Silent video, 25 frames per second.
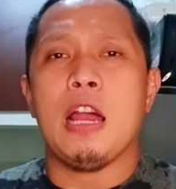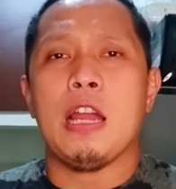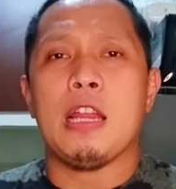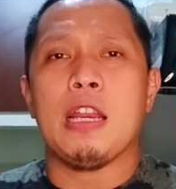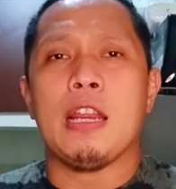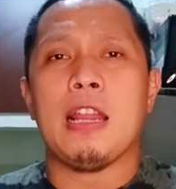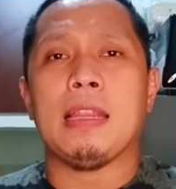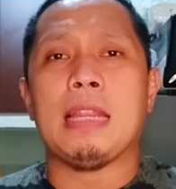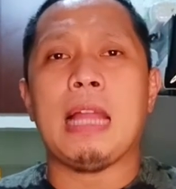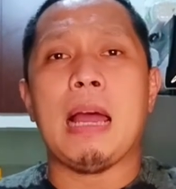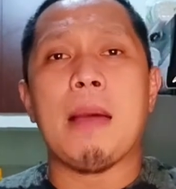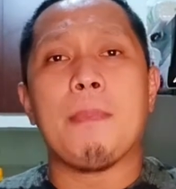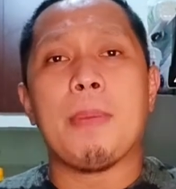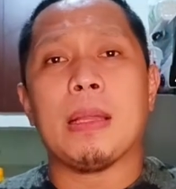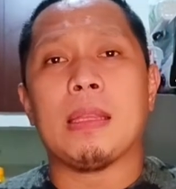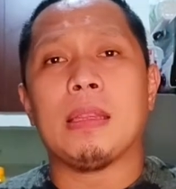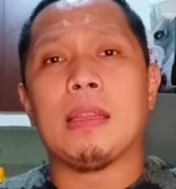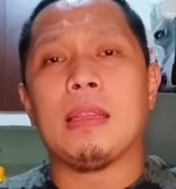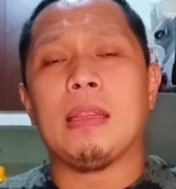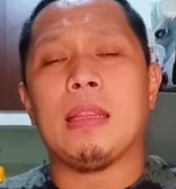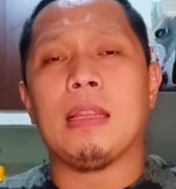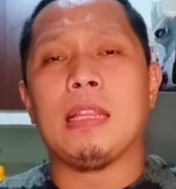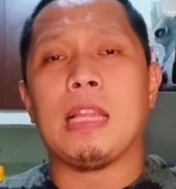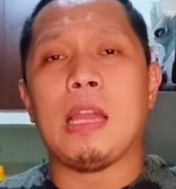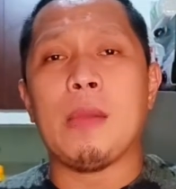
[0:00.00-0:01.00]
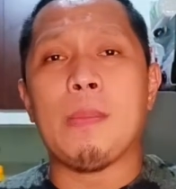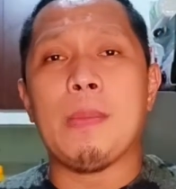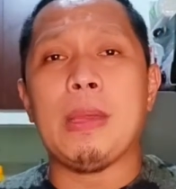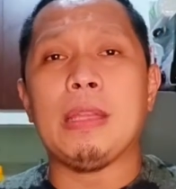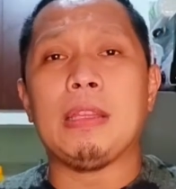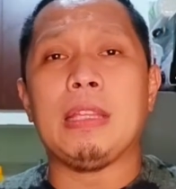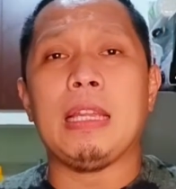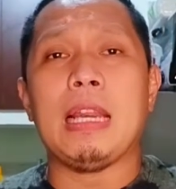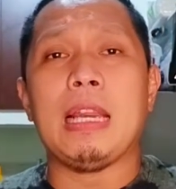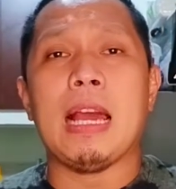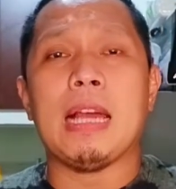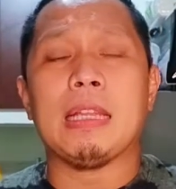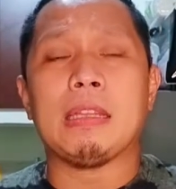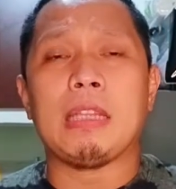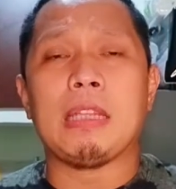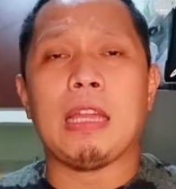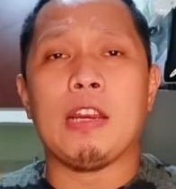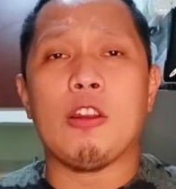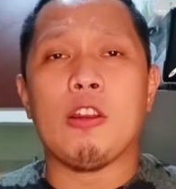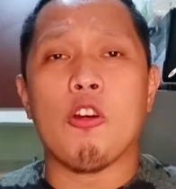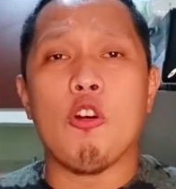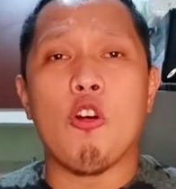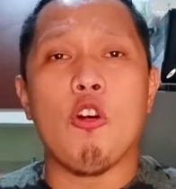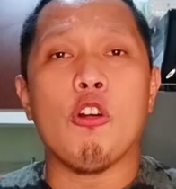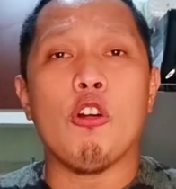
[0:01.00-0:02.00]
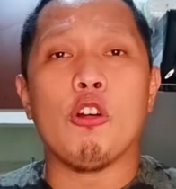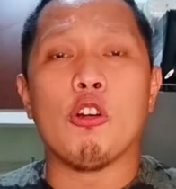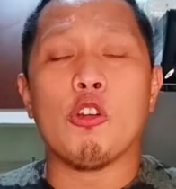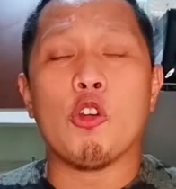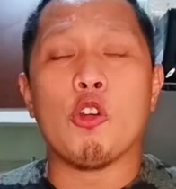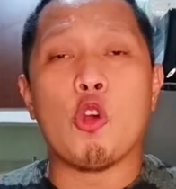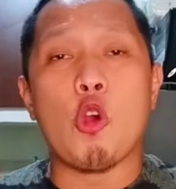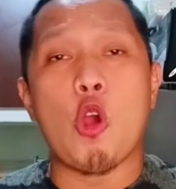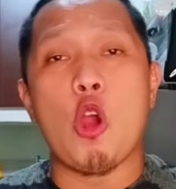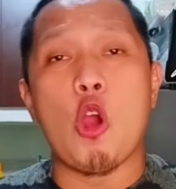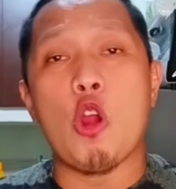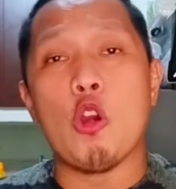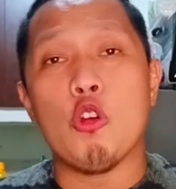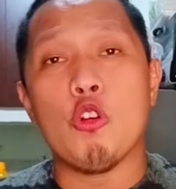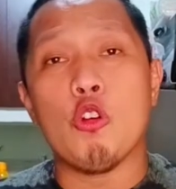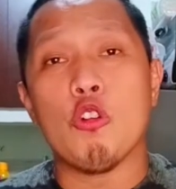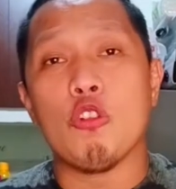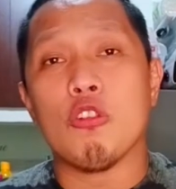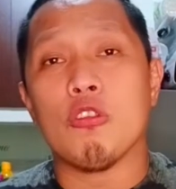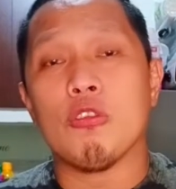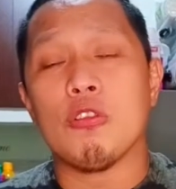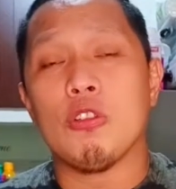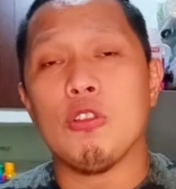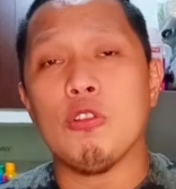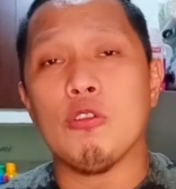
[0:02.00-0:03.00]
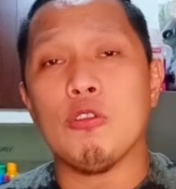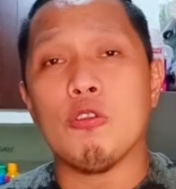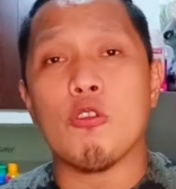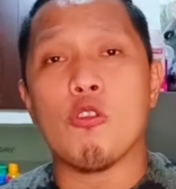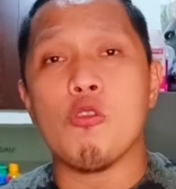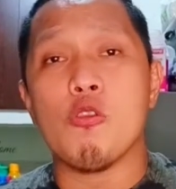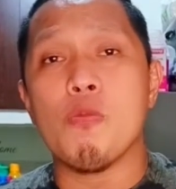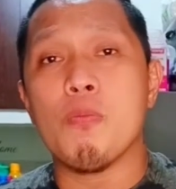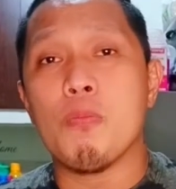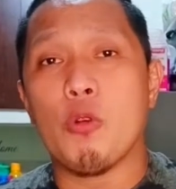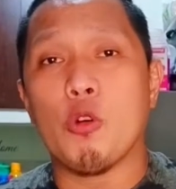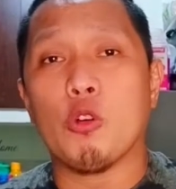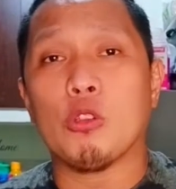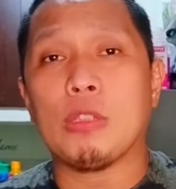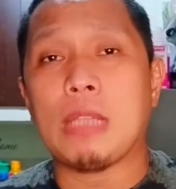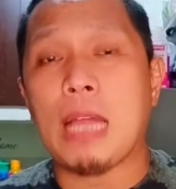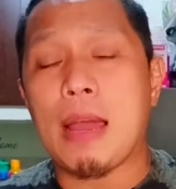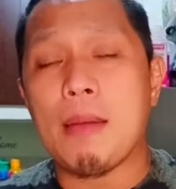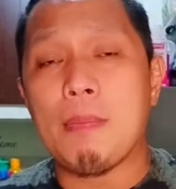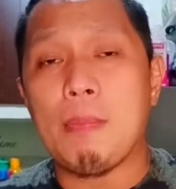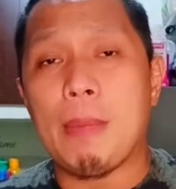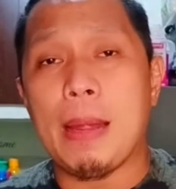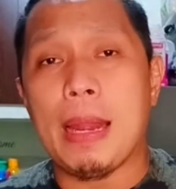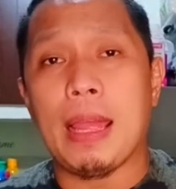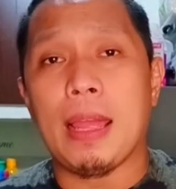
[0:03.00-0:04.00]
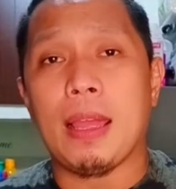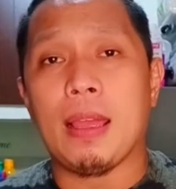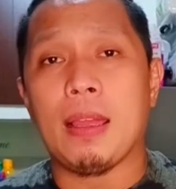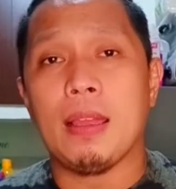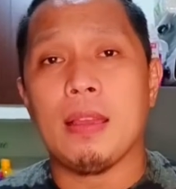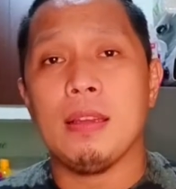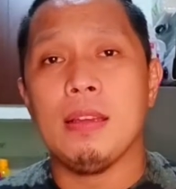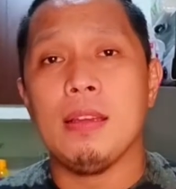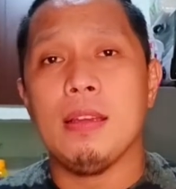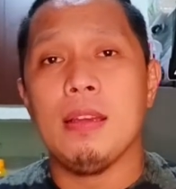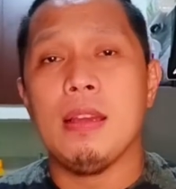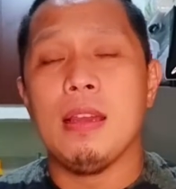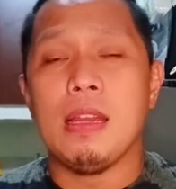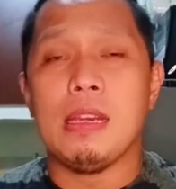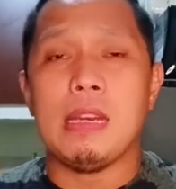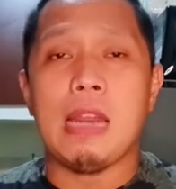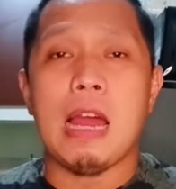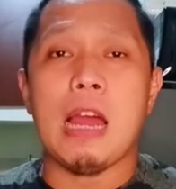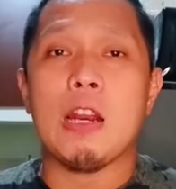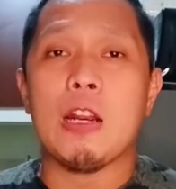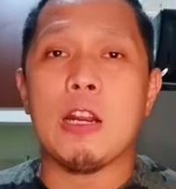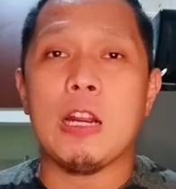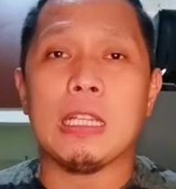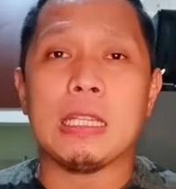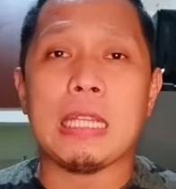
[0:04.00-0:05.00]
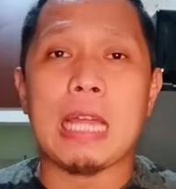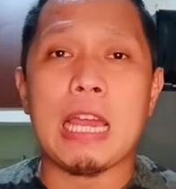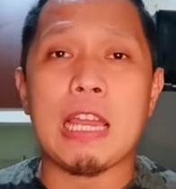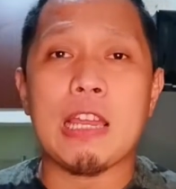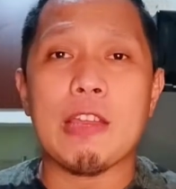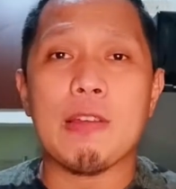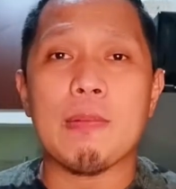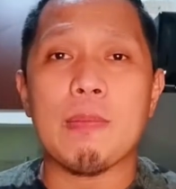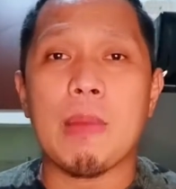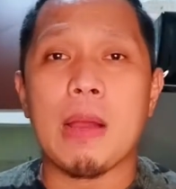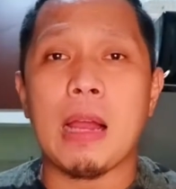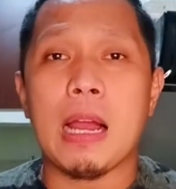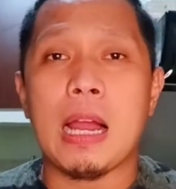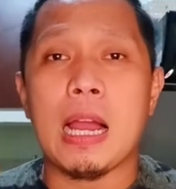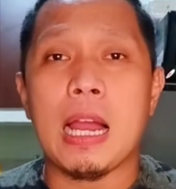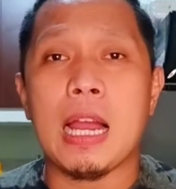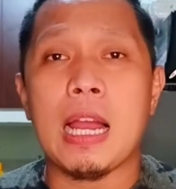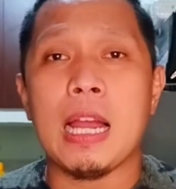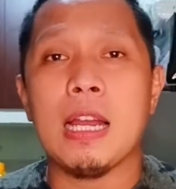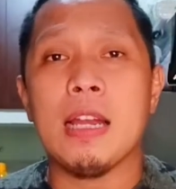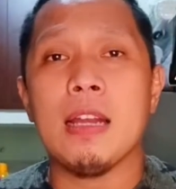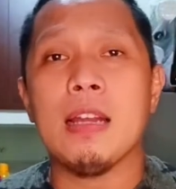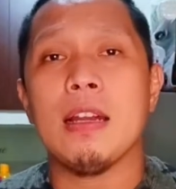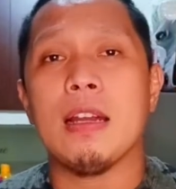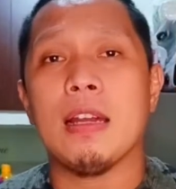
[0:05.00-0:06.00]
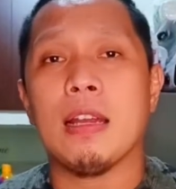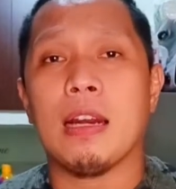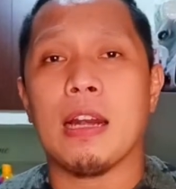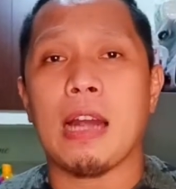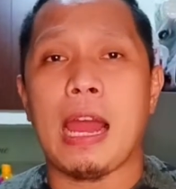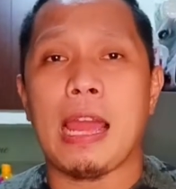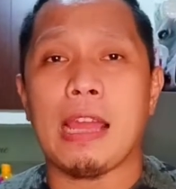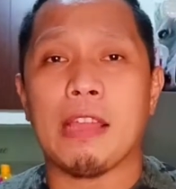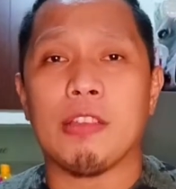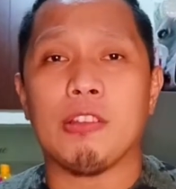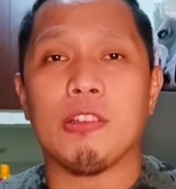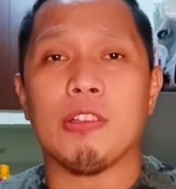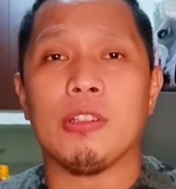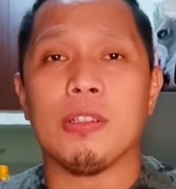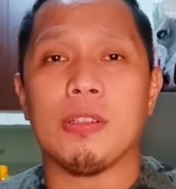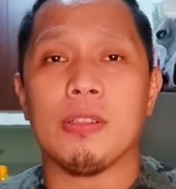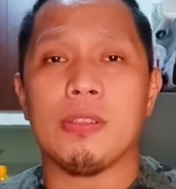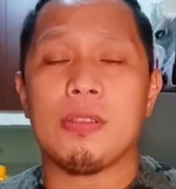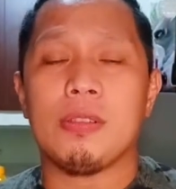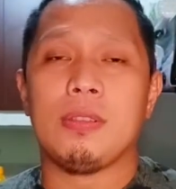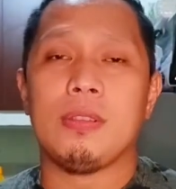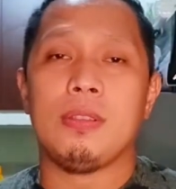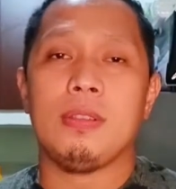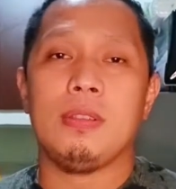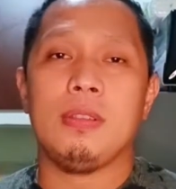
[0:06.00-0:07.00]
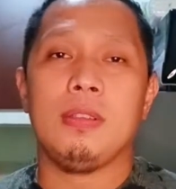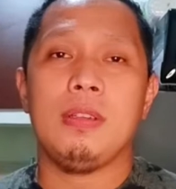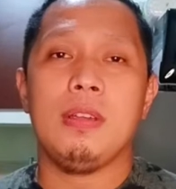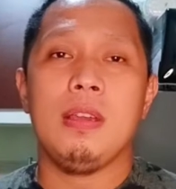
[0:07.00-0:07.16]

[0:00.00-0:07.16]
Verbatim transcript: na dapat gamitin natin or kung ano yung komportable lalo na tayo mga riders